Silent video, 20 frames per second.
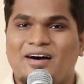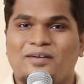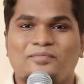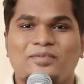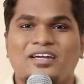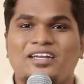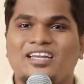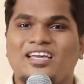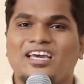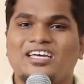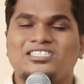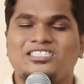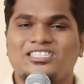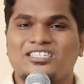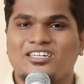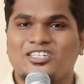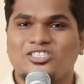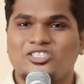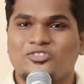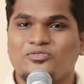அமேன்
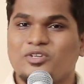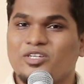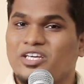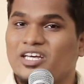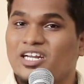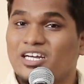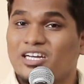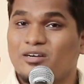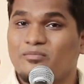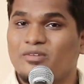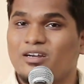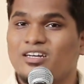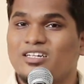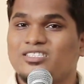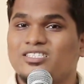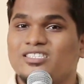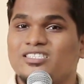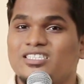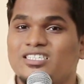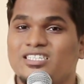இயேசு கிறிஸ்துவின் இறக்கம்
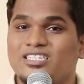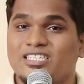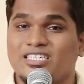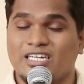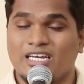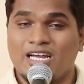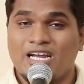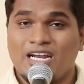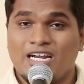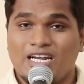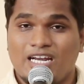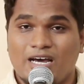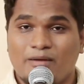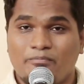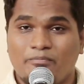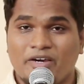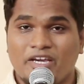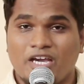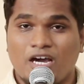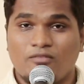என்ன செஞ்சது
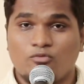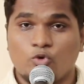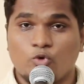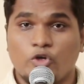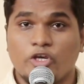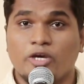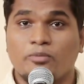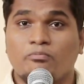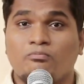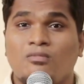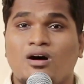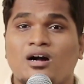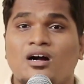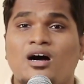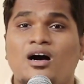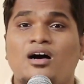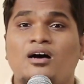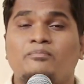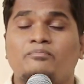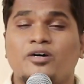நம்மை அவருடைய
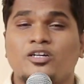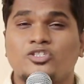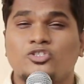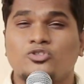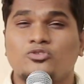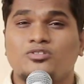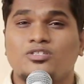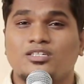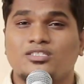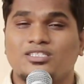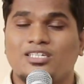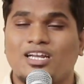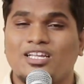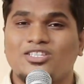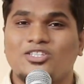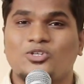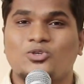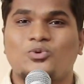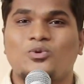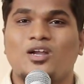மகா பரிசுத்த
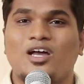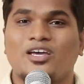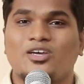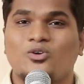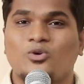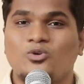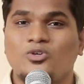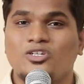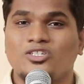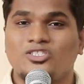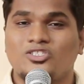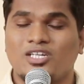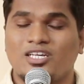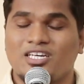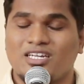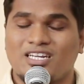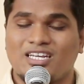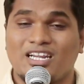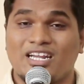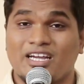ஸ்தலத்திற்குள்ளாய் கொண்டு
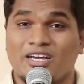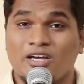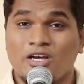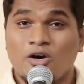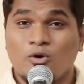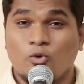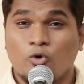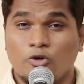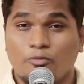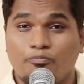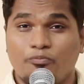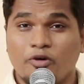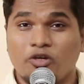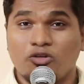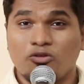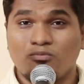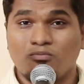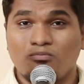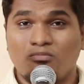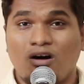சேர்க்கிற ஒரு
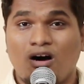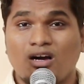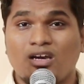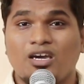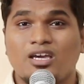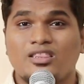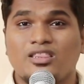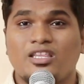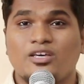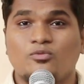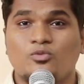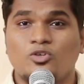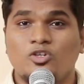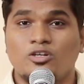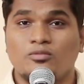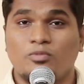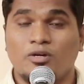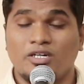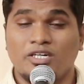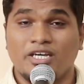பெரும் வாக்கியத்தை
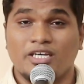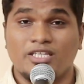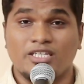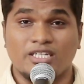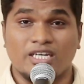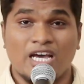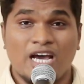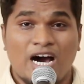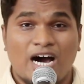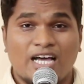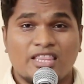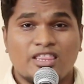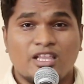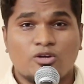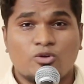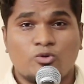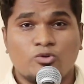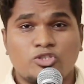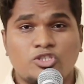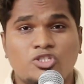உண்டு பண்ணியது
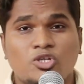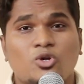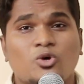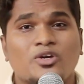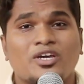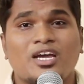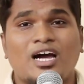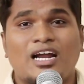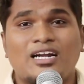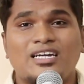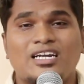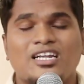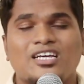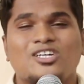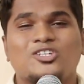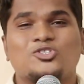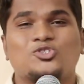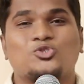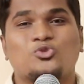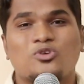அந்த குஷ்டரோகி
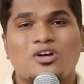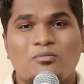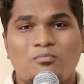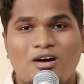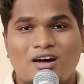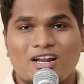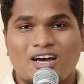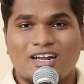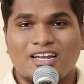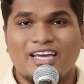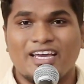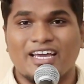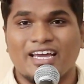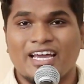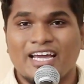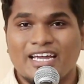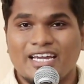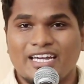அன்றைக்கு சுகமானானே